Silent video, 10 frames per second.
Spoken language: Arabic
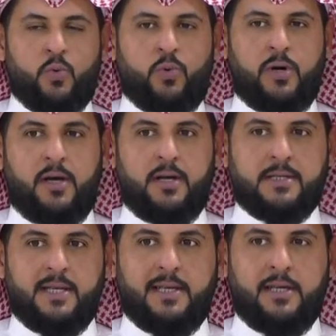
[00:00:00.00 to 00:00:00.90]

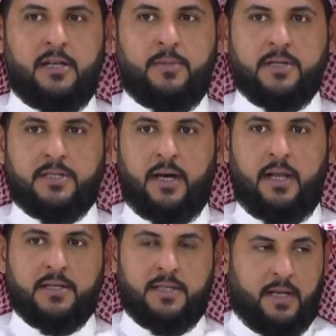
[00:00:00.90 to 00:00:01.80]
وسيء لمن
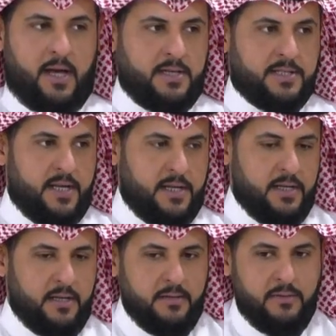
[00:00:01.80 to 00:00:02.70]
استغل الاستغلال
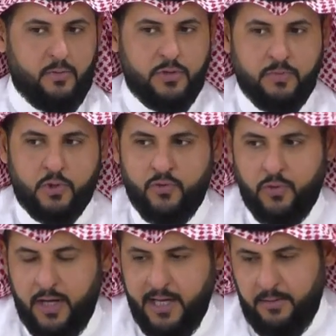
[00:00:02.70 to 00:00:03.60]
السيء وانتم
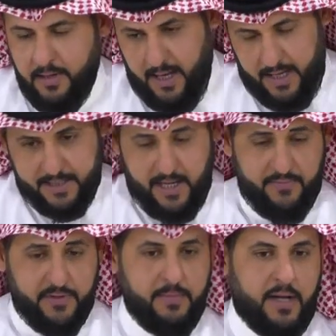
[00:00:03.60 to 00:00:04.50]
تشوفون الايام اللي راحت
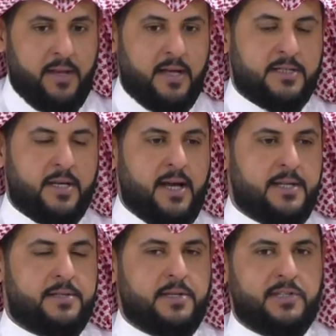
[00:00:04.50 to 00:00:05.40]
كان في بعض
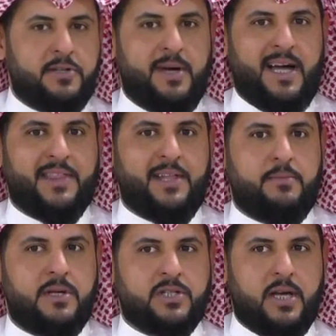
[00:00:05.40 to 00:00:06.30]
الهاشتاجات ترند لبعض
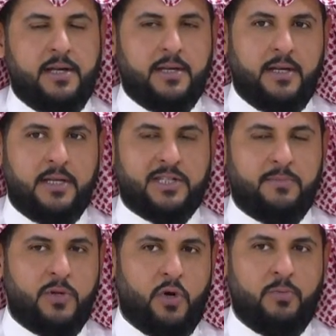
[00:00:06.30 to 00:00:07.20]
المشاهير اللي
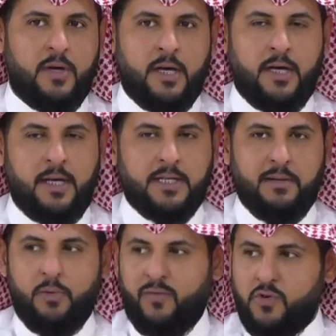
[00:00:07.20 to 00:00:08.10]
نسميهم
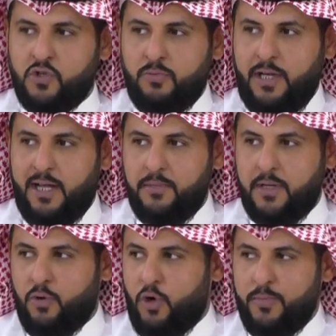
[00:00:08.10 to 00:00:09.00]
سموا انفسهم
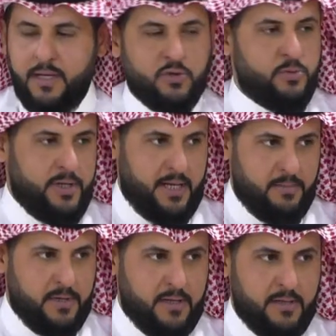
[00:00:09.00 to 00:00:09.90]
اعلاميين وهم ليسوا
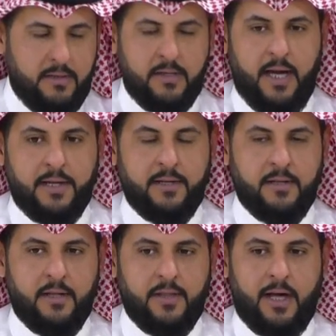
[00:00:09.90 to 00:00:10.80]
باعلاميين نعم.
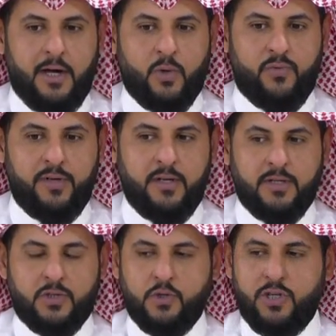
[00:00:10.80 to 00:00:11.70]
يعني ظهروا
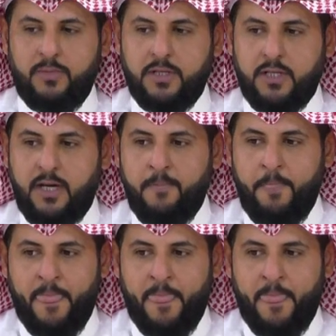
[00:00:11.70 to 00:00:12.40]
في السوشيال ميديا